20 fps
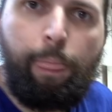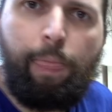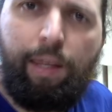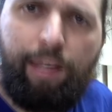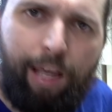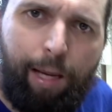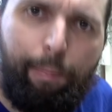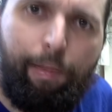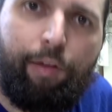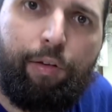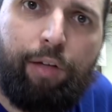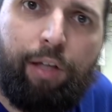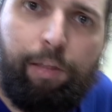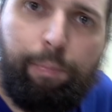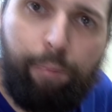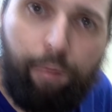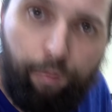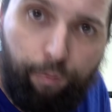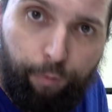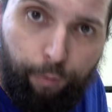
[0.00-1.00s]
Ich habe also nicht
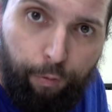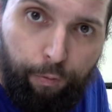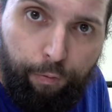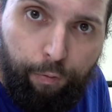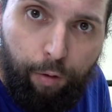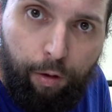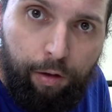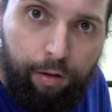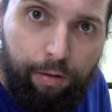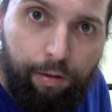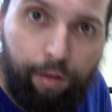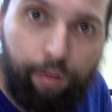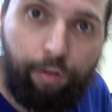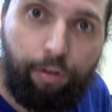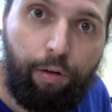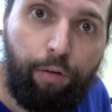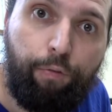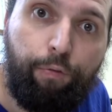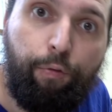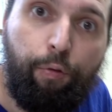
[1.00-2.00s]
mehr 5 Volt,
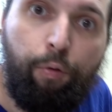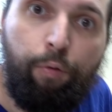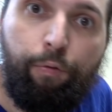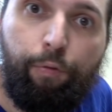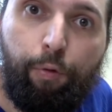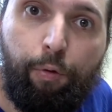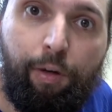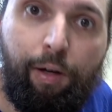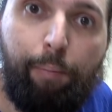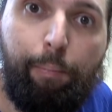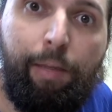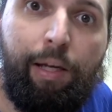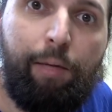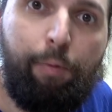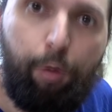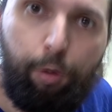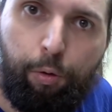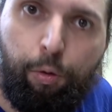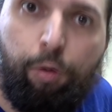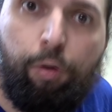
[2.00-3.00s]
sondern 500
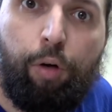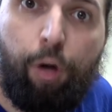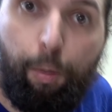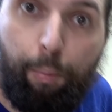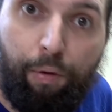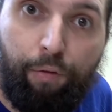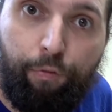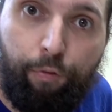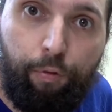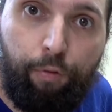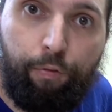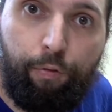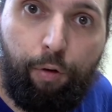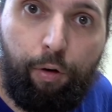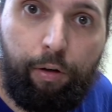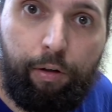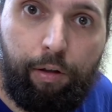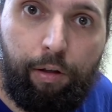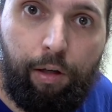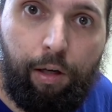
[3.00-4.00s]
Millivolt, 0,5
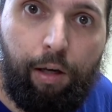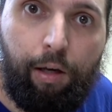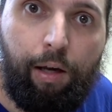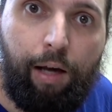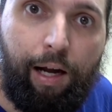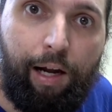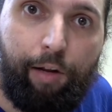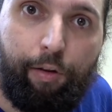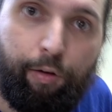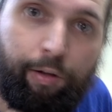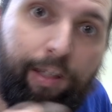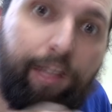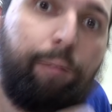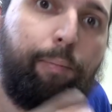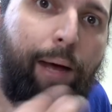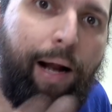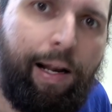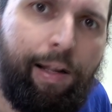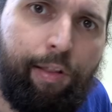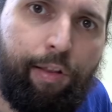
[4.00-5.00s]
Volt. Also nicht
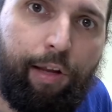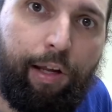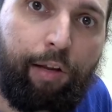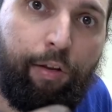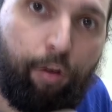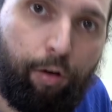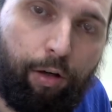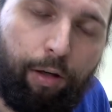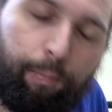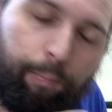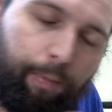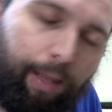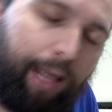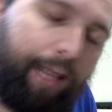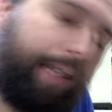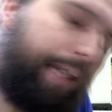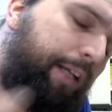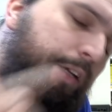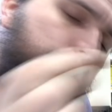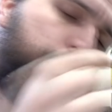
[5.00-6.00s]
mal 10, sondern
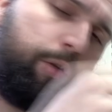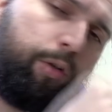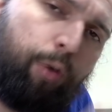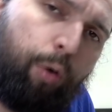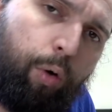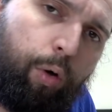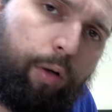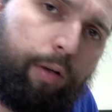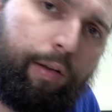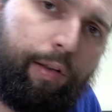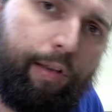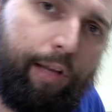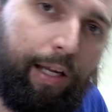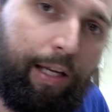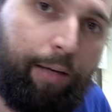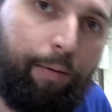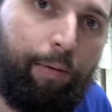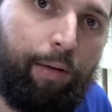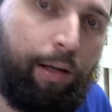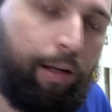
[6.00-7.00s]
eigentlich durch
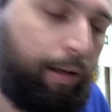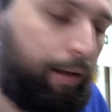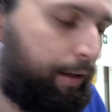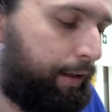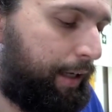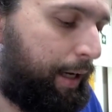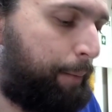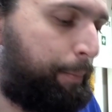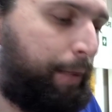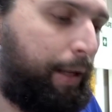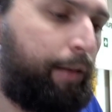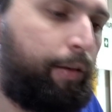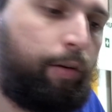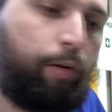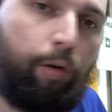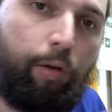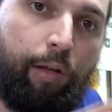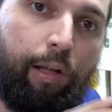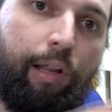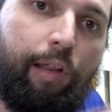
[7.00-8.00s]
10. Ich habe jetzt
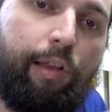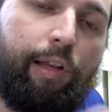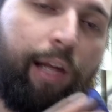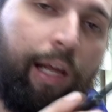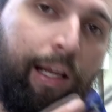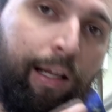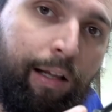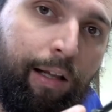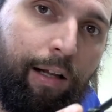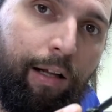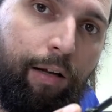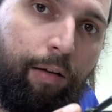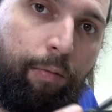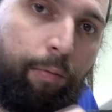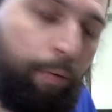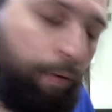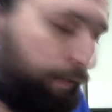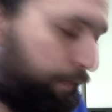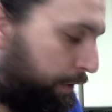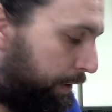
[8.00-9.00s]
noch ein Zehntel
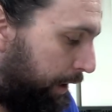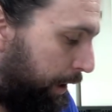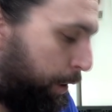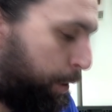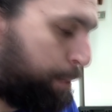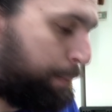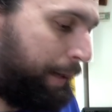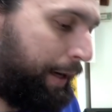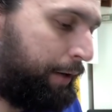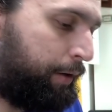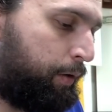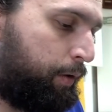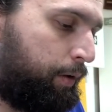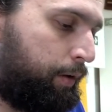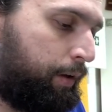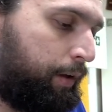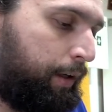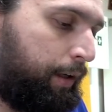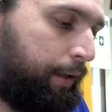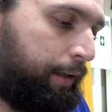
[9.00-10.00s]
von der
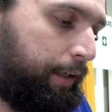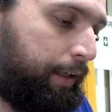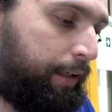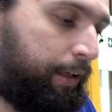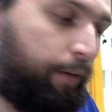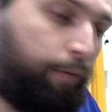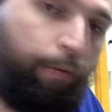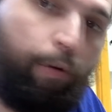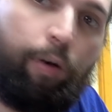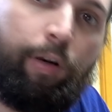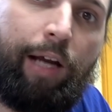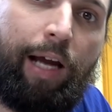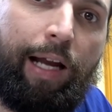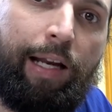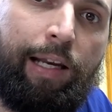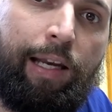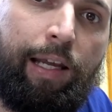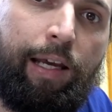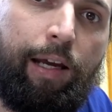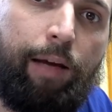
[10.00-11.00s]
Spannung, die ich hier vorne
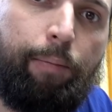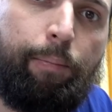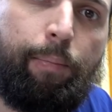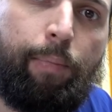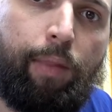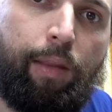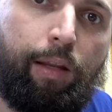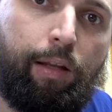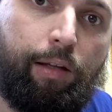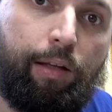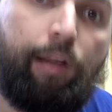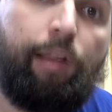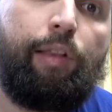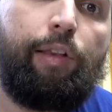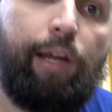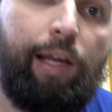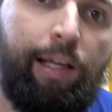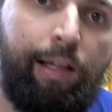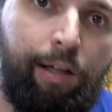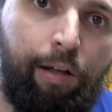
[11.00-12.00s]
anlege. Ein
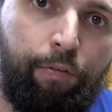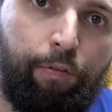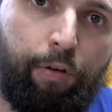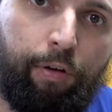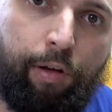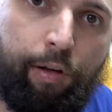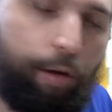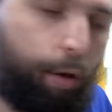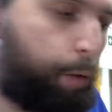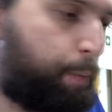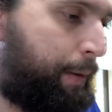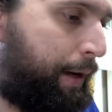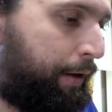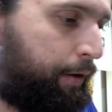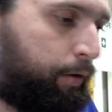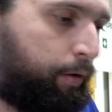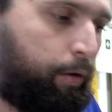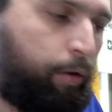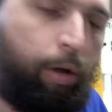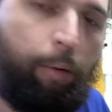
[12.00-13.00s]
Zehntel von dieser
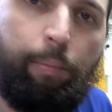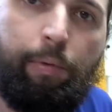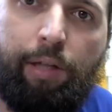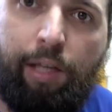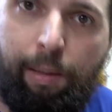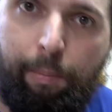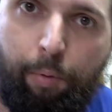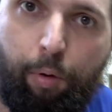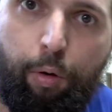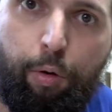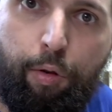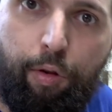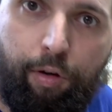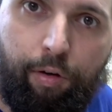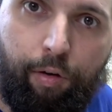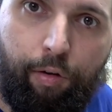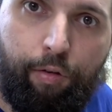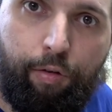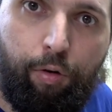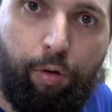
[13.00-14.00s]
Spannung kommt hier am
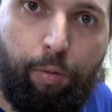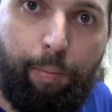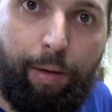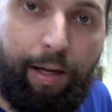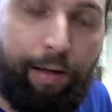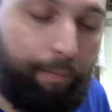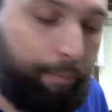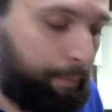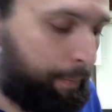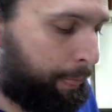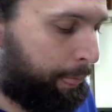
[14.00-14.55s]
Oszilloskop an.